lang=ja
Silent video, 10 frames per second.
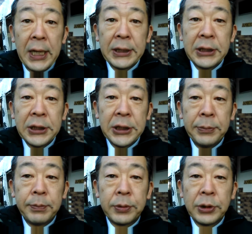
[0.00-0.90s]
えー、1
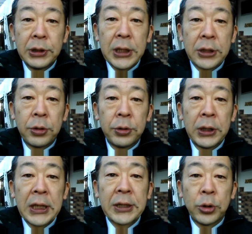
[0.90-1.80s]
日1分社長
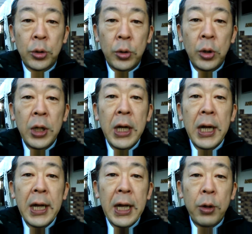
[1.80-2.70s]
の皆タ帳。
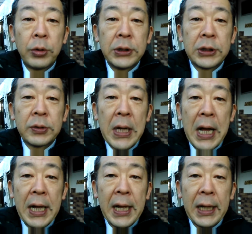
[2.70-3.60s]
えー、本日
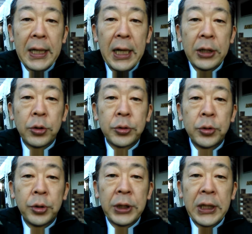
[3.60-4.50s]
は、えー、継
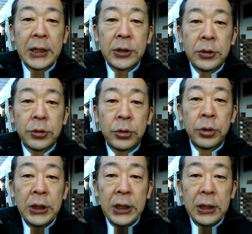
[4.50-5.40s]
続の秘訣そ
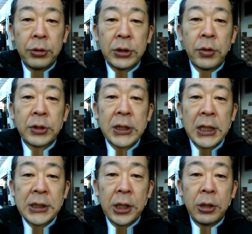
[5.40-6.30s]
の2としてお
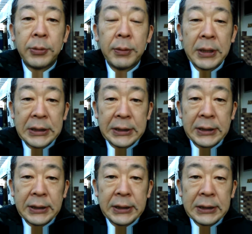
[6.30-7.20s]
伝えしたいと思いま
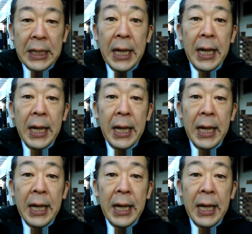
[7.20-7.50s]
す。